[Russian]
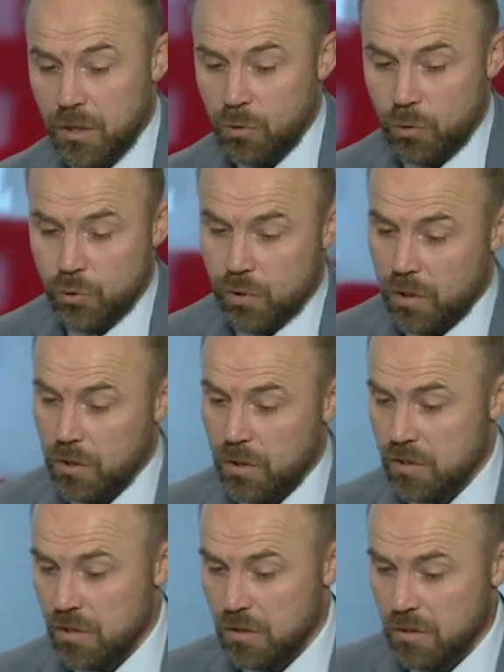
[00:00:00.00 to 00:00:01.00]
Анатольевичу как
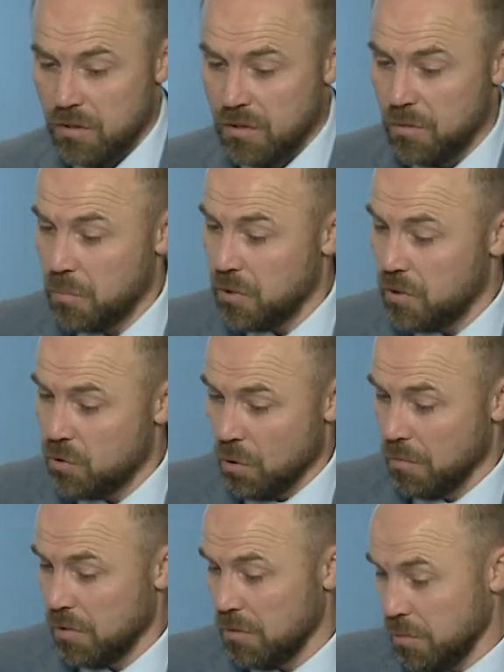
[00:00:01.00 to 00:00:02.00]
раз и перейдем.
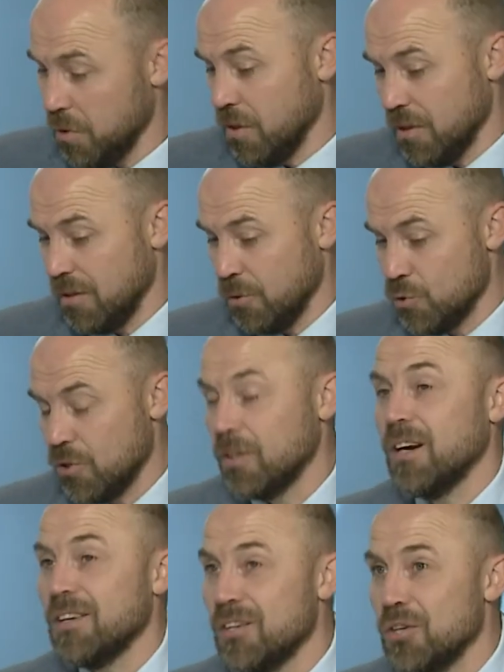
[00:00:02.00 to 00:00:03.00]
Дмитрий Анатольевич, так
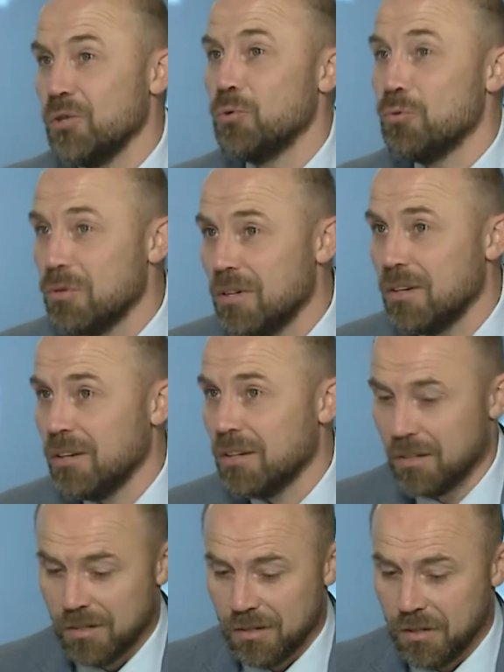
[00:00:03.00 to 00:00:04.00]
какие другие
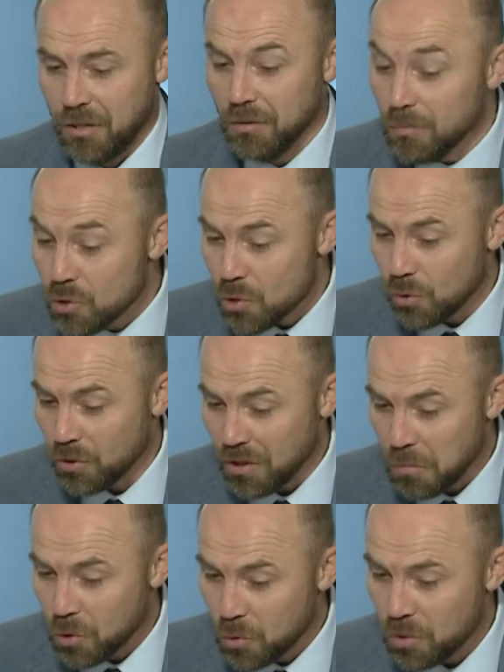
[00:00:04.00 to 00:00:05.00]
э, инновационные
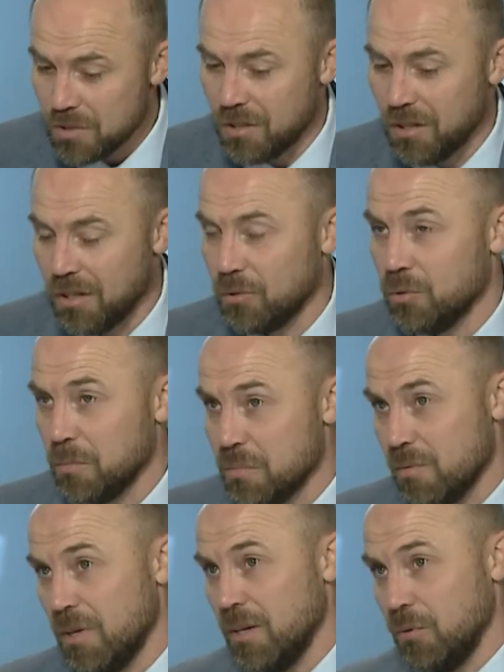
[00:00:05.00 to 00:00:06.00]
методики, которые
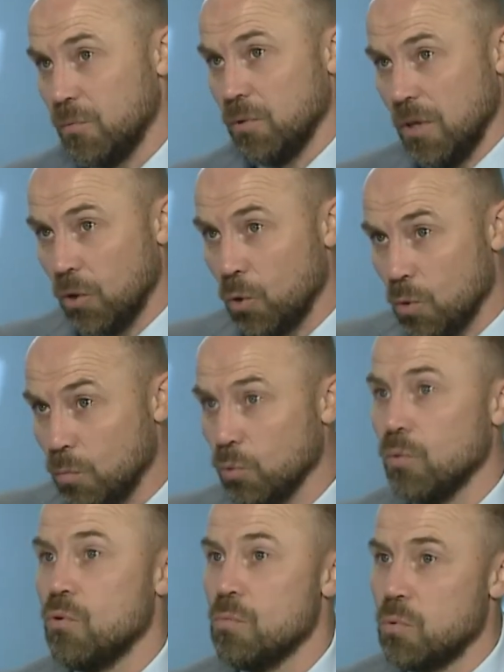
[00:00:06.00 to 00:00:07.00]
позволяют вот
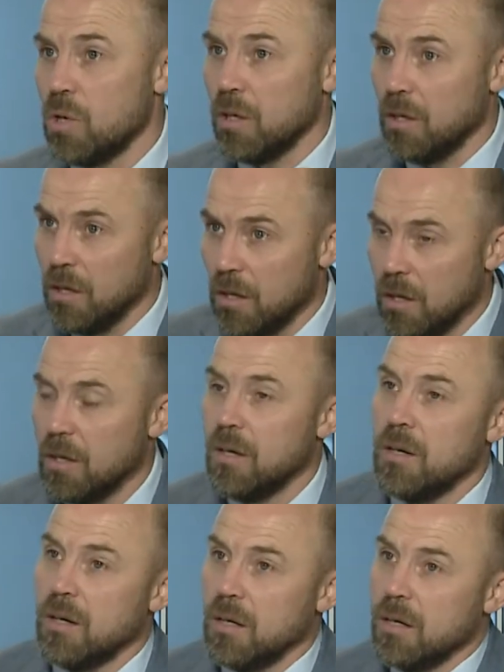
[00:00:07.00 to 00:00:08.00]
огромную опухоль, опухоль,
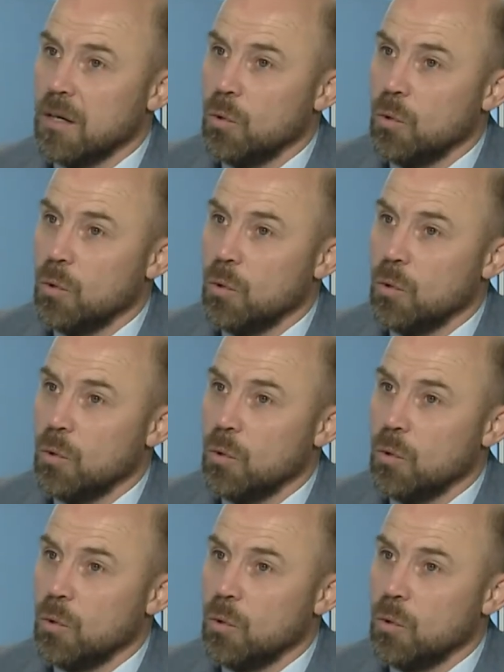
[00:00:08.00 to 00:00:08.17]
э,